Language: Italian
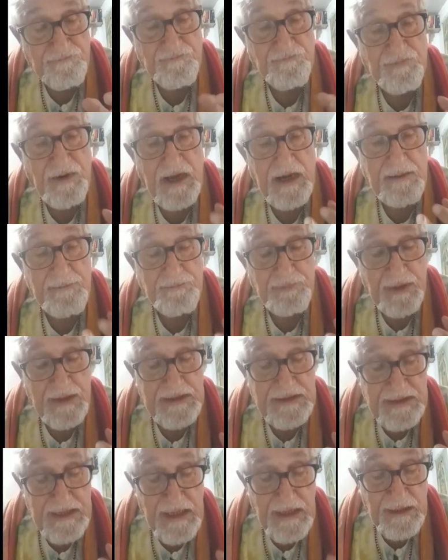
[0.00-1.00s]
fare
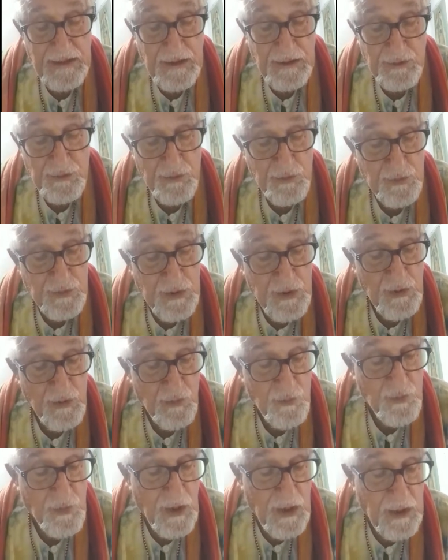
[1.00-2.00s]
presente a tutti
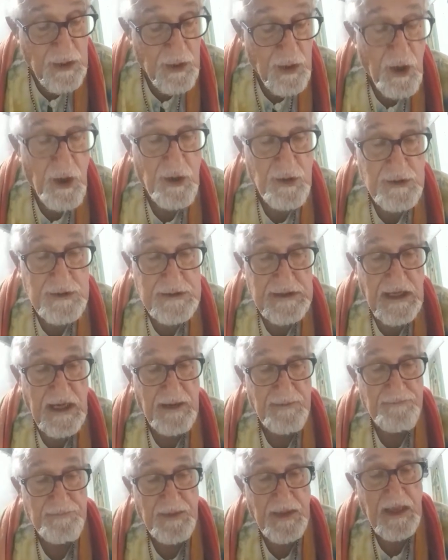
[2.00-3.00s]
una
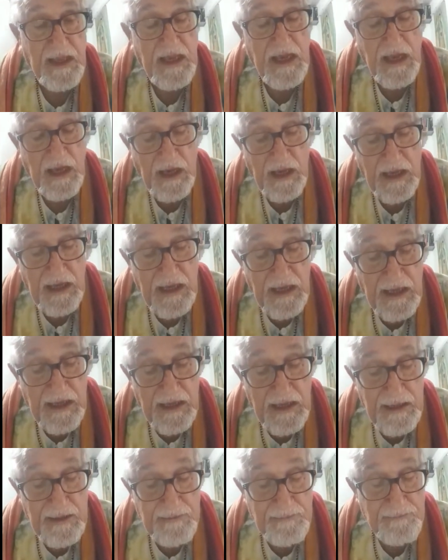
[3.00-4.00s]
cosa
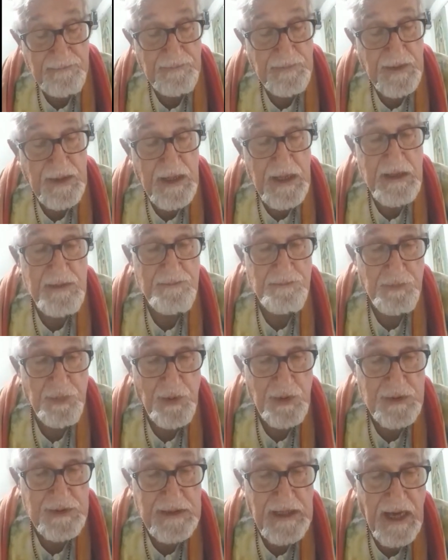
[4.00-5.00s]
eh,
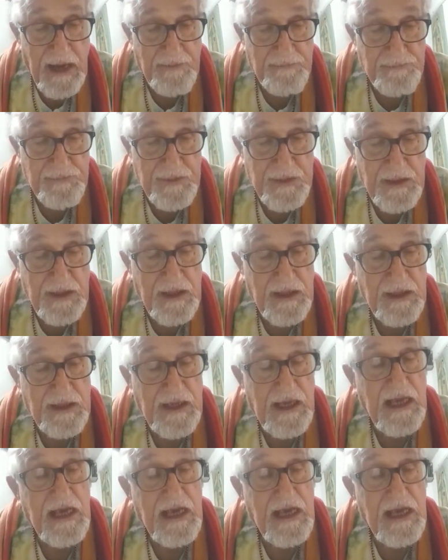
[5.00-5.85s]
importante.